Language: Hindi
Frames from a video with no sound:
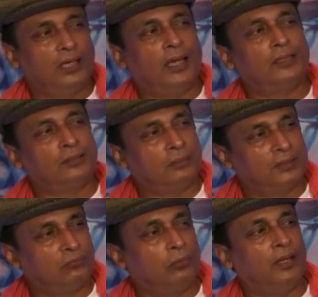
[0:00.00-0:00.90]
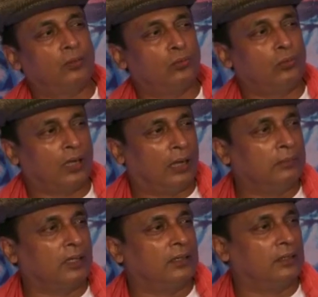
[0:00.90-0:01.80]
वो ये है कि जो है मतलब वो मेरे को
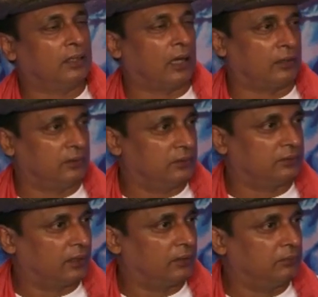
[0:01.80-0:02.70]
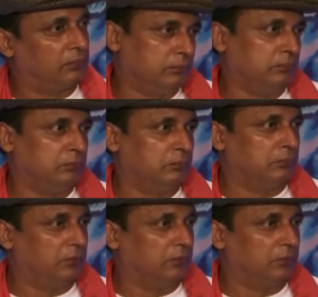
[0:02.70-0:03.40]
काम करने का कारण दे देता है